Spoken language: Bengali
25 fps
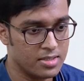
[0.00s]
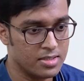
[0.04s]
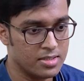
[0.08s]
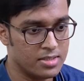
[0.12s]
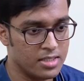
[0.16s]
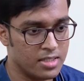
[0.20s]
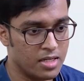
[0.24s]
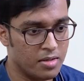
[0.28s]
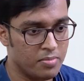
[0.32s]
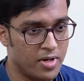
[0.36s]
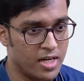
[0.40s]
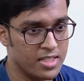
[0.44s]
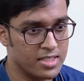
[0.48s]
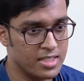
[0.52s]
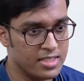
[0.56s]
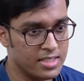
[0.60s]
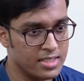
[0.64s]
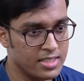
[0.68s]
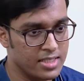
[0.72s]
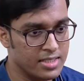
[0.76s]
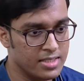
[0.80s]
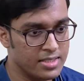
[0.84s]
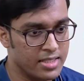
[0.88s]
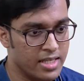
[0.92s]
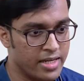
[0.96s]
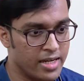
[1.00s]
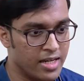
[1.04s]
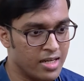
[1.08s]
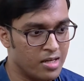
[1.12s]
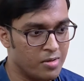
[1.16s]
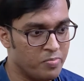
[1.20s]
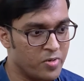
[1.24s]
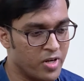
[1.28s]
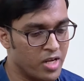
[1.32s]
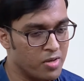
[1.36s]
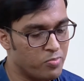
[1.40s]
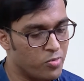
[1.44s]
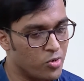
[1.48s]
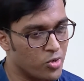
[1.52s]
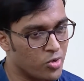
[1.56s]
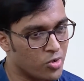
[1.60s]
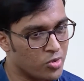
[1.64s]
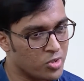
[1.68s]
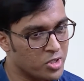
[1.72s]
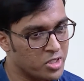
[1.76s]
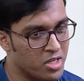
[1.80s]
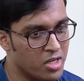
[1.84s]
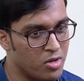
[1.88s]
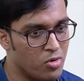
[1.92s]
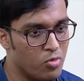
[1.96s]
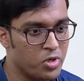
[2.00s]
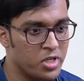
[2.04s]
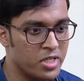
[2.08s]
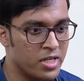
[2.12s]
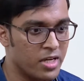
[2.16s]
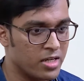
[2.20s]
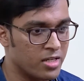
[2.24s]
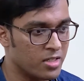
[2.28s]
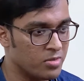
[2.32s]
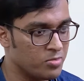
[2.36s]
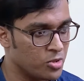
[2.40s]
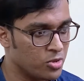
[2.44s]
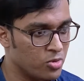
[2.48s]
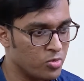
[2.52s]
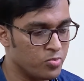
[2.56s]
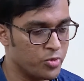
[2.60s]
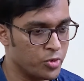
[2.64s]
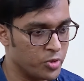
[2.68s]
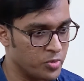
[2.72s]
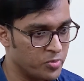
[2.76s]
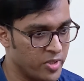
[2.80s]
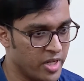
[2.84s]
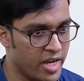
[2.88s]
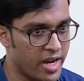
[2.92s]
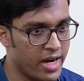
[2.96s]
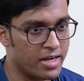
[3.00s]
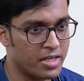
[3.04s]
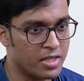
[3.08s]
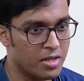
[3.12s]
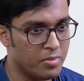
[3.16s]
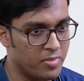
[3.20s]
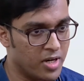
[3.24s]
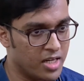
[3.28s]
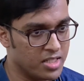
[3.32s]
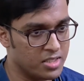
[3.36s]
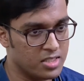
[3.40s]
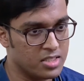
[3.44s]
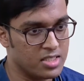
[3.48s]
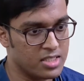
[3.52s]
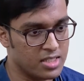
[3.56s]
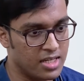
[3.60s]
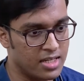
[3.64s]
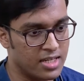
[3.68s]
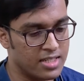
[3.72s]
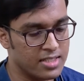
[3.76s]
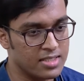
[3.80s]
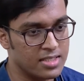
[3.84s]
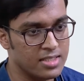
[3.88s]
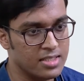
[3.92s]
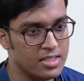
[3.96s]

যেটা বাজারে কিনতে গেলে প্রায় পনেরো থেকে কুড়ি টাকার মতো পড়বে একটা বাচ্চার